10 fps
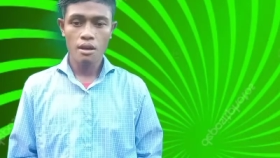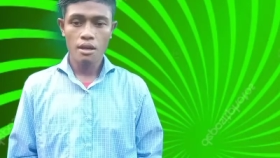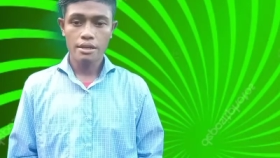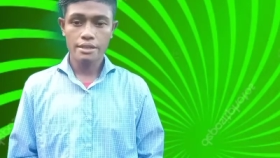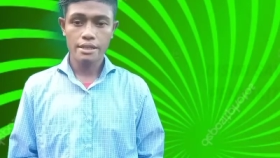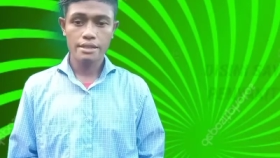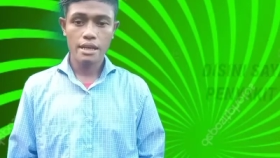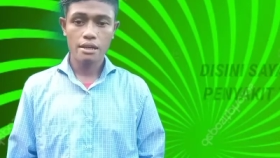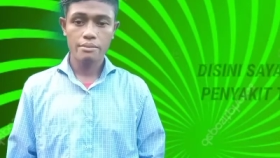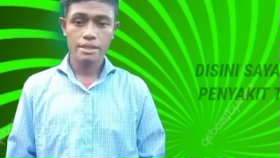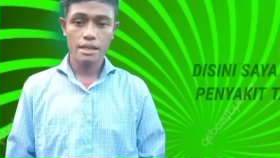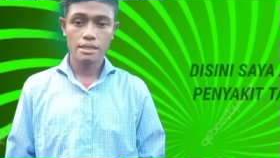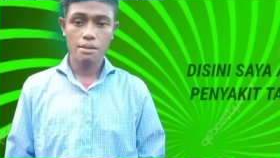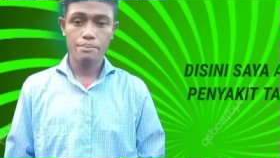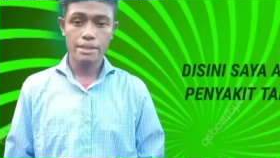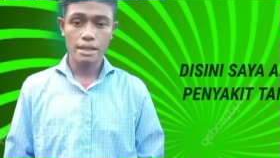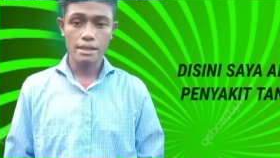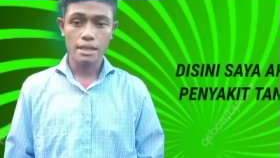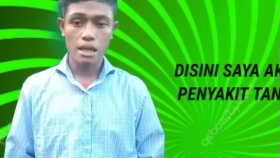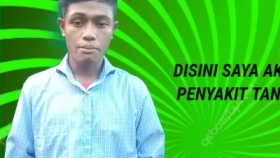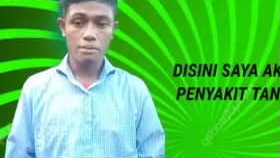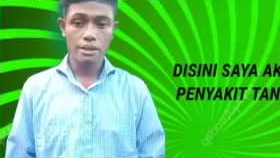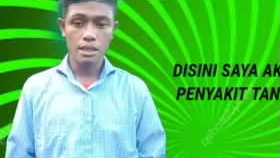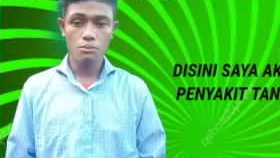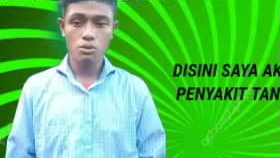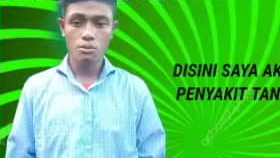Di sini saya akan menjelaskan penyakit tanaman mentimun.